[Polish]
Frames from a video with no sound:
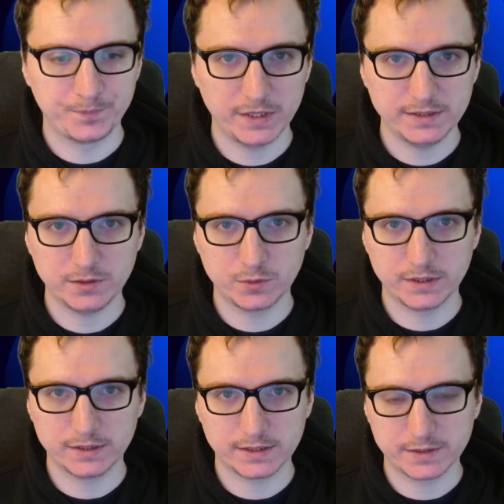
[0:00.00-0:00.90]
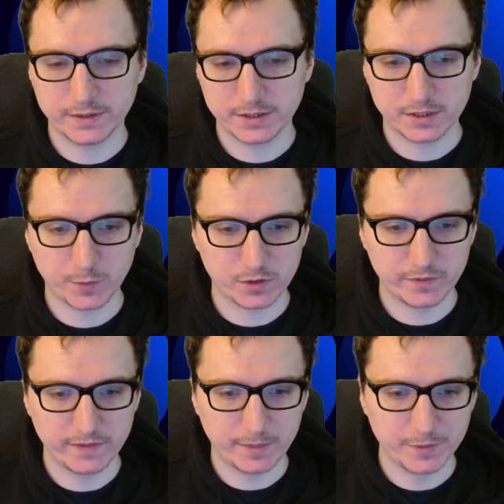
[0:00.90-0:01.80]
Presję, o której zaraz sobie jeszcze
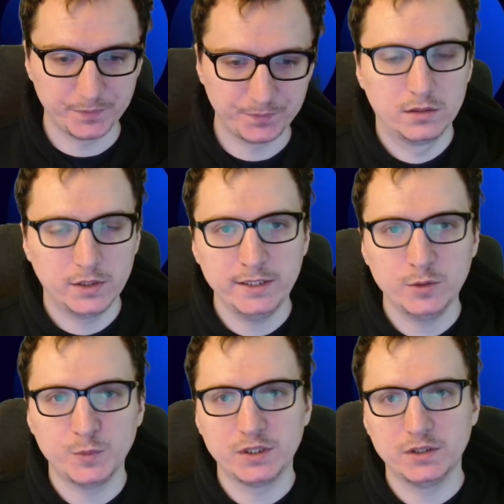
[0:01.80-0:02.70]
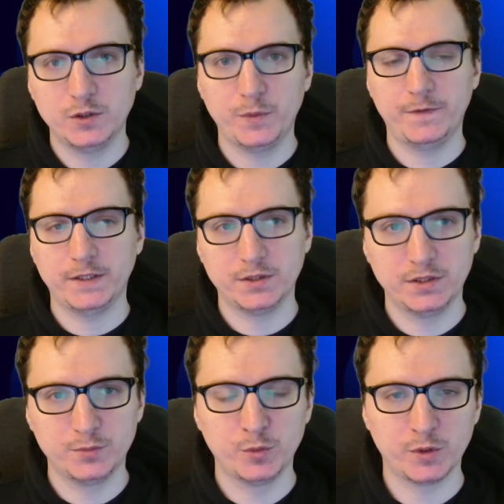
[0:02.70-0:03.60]
porozmawiamy. Kolejną przyczyną
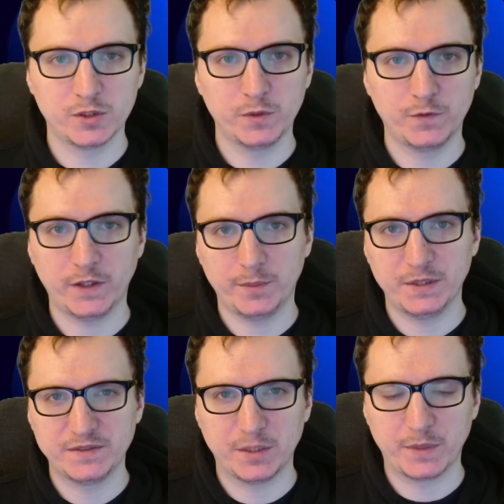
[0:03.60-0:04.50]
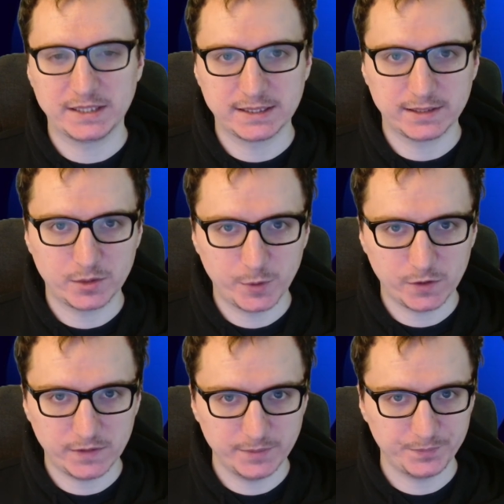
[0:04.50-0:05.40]
perfekcjonizmu może być Twoja pierwsza praca
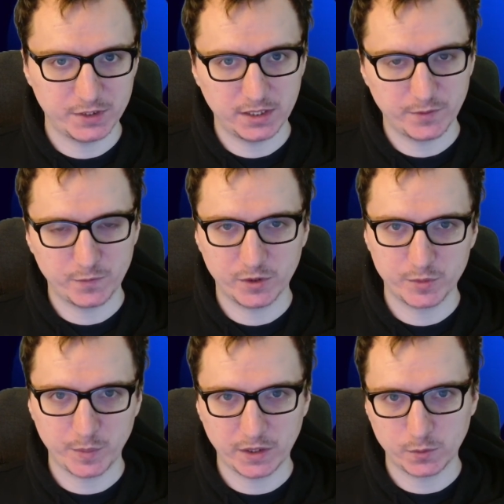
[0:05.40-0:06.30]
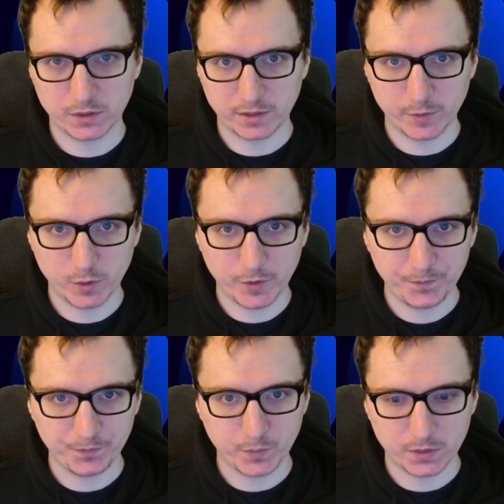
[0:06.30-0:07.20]
zarobkowa, przynajmniej w moim przypadku tak
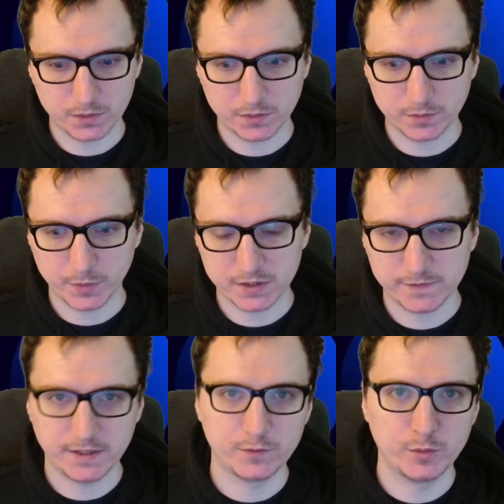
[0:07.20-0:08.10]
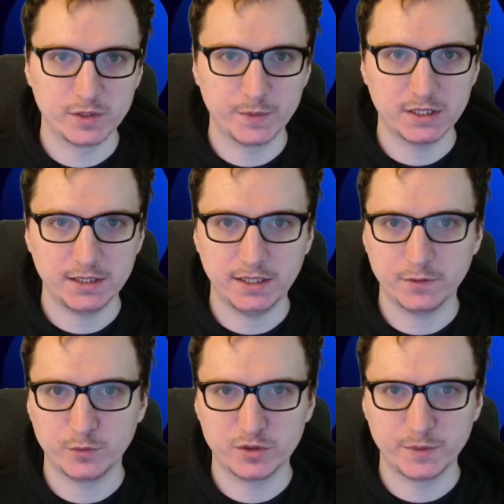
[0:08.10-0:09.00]
było, bo pracowałem w
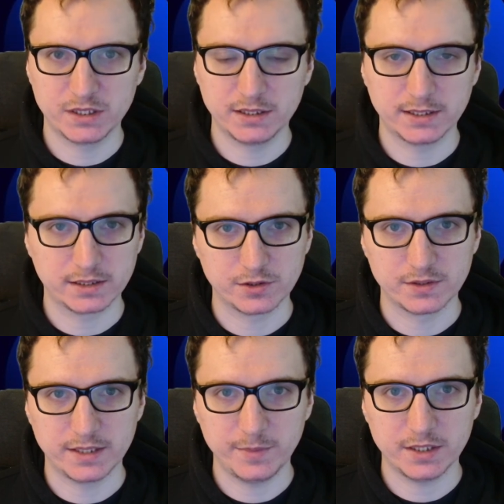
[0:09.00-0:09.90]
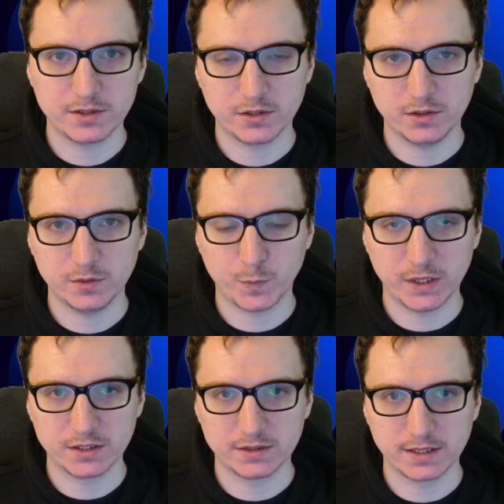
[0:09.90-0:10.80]
ubezpieczeniach, w ubezpieczeniach jak coś zjebiesz, to
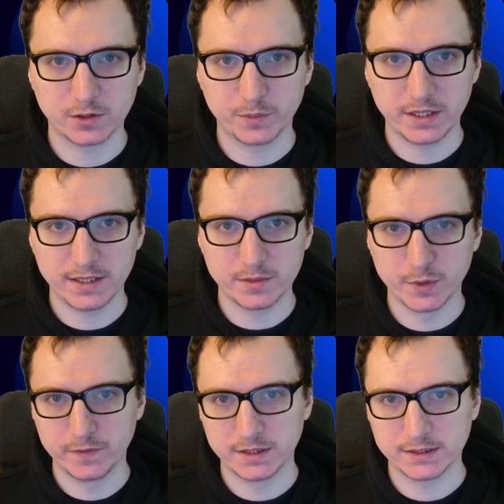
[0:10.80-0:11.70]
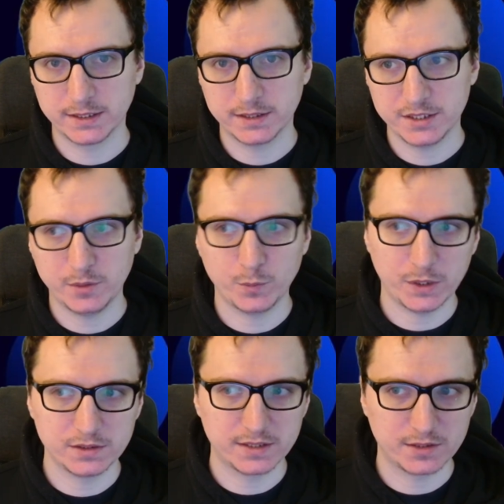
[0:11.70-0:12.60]
płacisz za to pieniędzmi, więc ja nie chciałem
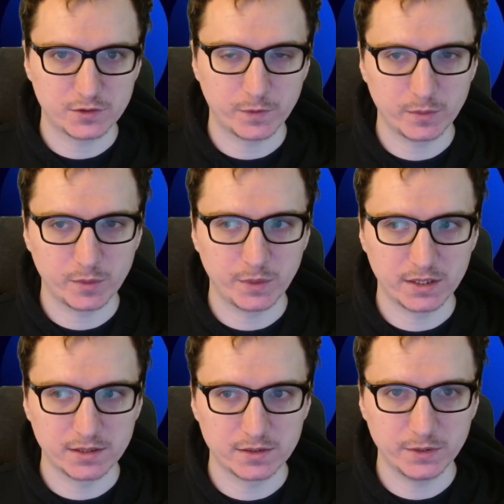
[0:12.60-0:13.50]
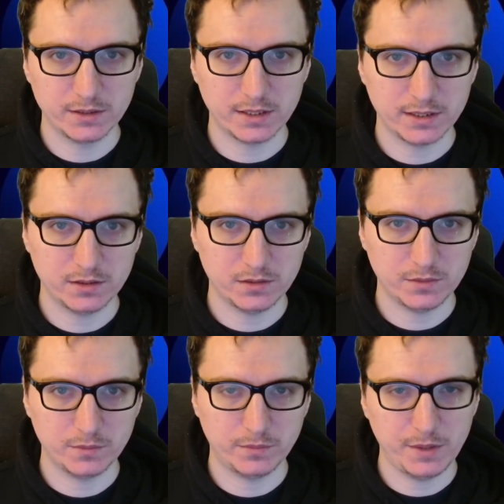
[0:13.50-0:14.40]
płacić za to swoimi pieniędzmi,
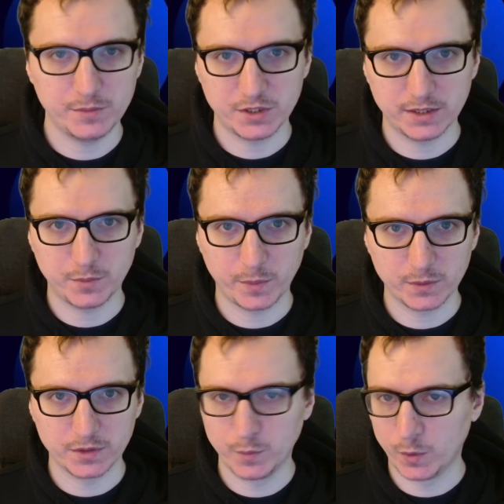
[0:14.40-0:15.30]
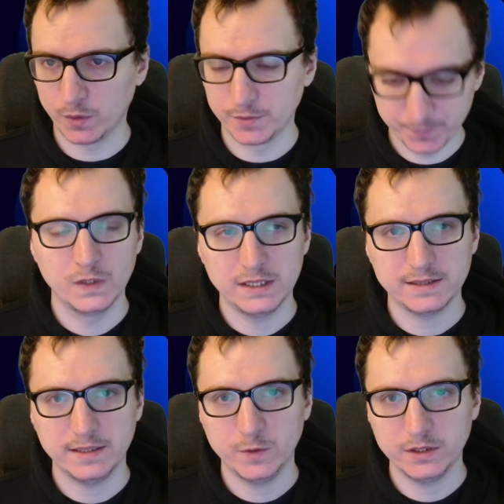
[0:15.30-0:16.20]
dlatego bałem się popełnić błąd. I
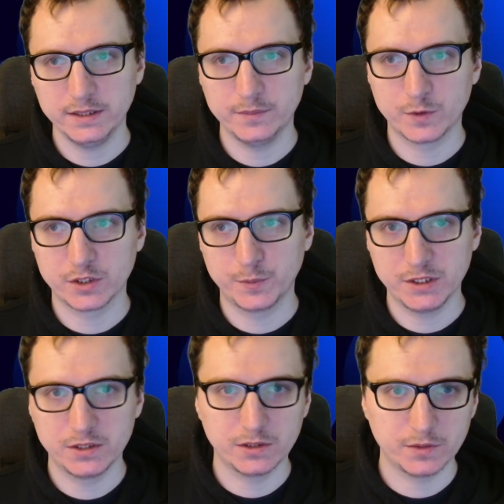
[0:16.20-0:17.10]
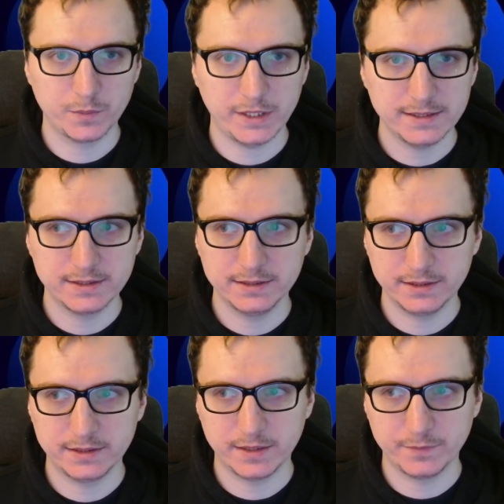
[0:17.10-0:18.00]
tak samo Ty możesz przyjść do pracy
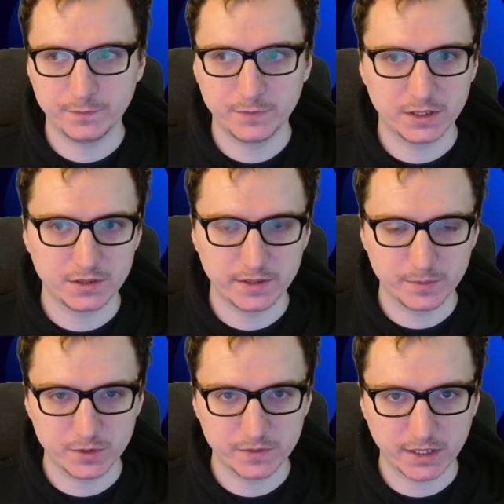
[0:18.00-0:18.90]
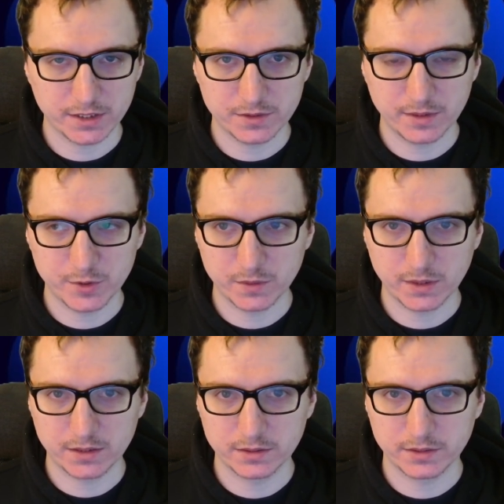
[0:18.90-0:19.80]
i tam, wiesz, nie wiem, czy w jakiejś na
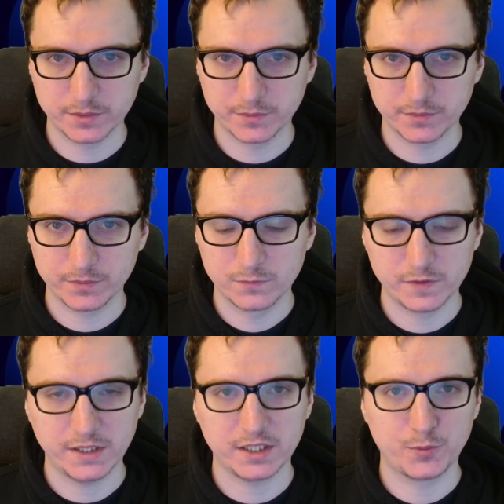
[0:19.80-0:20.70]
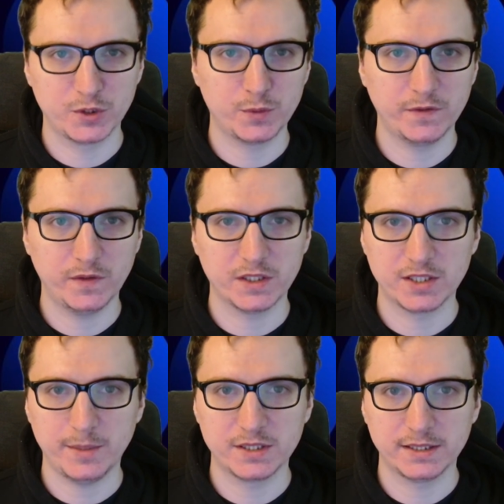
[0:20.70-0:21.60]
przykład... Yy, czy w jakiejś przysłowiowej
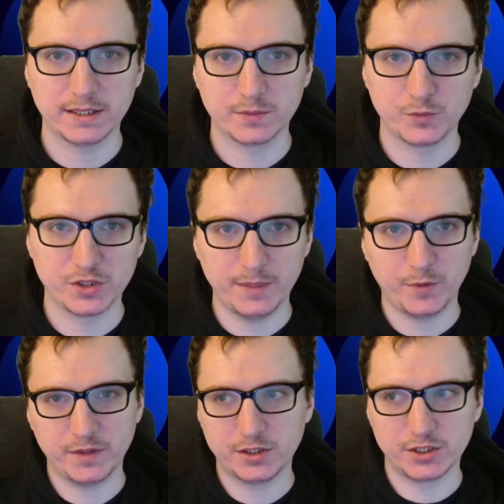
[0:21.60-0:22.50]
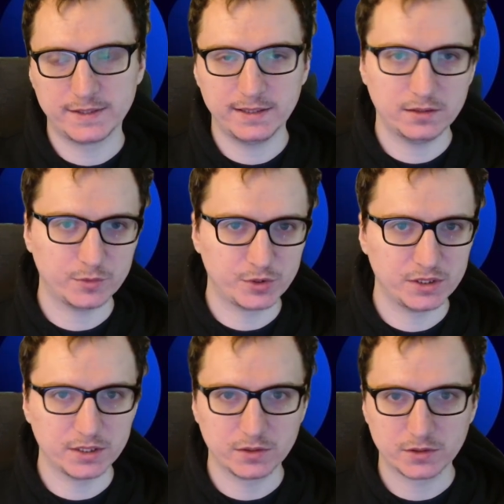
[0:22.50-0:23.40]
żabce, jak źle powiesisz cenę, to
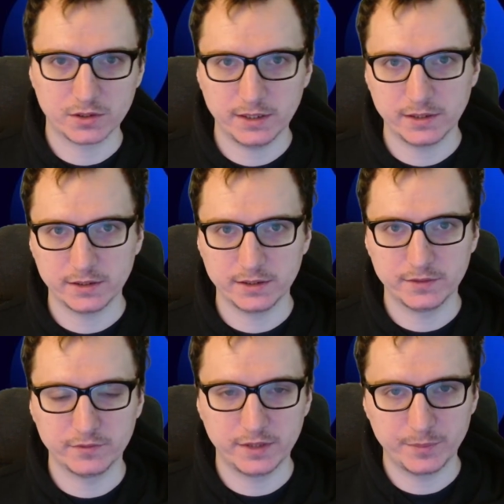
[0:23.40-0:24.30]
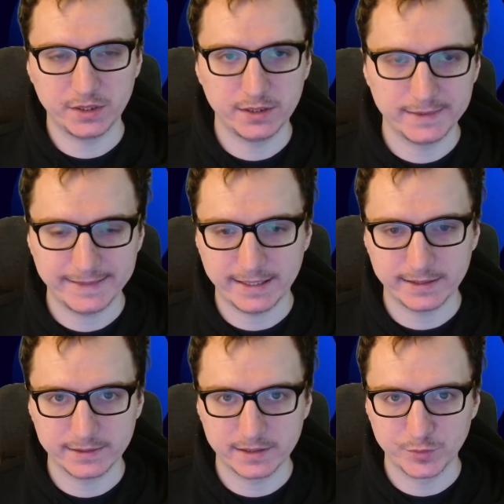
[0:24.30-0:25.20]
przyjdzie kontroler i wlepi
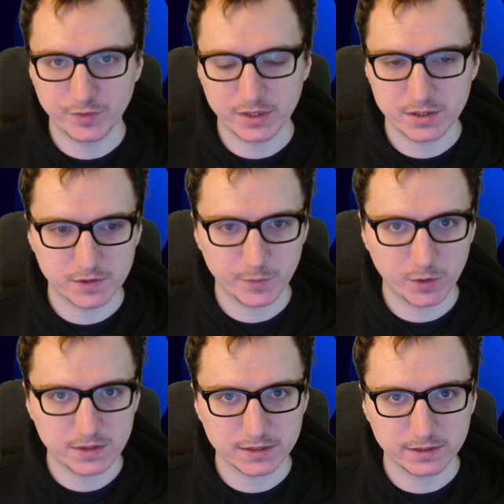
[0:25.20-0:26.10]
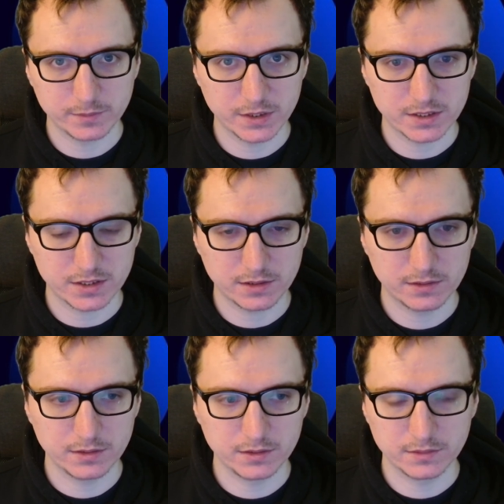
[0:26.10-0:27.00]
karę temu franczyzobiorcy i będziesz,
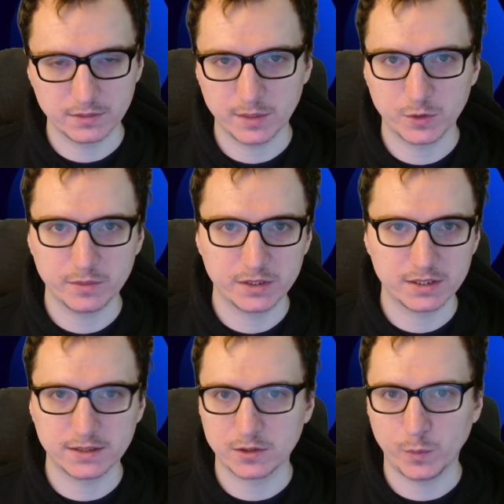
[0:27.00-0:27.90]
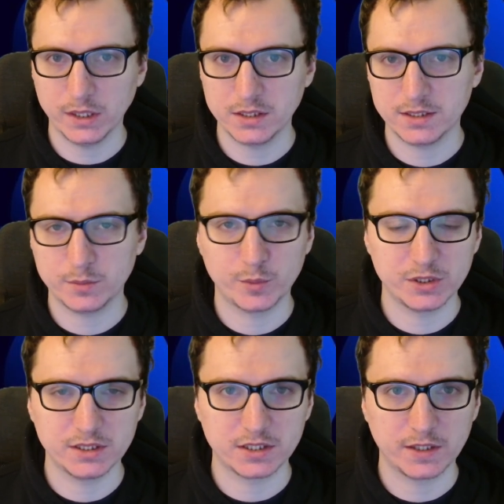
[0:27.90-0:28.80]
i albo ty będziesz za to płacić, albo
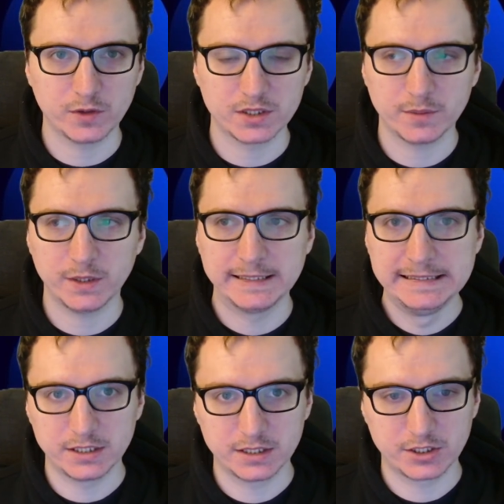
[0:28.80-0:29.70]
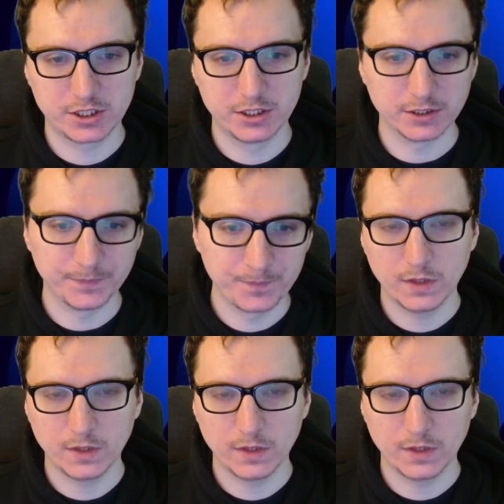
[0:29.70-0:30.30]
przyjdzie szef do ciebie i cię skrzyczy.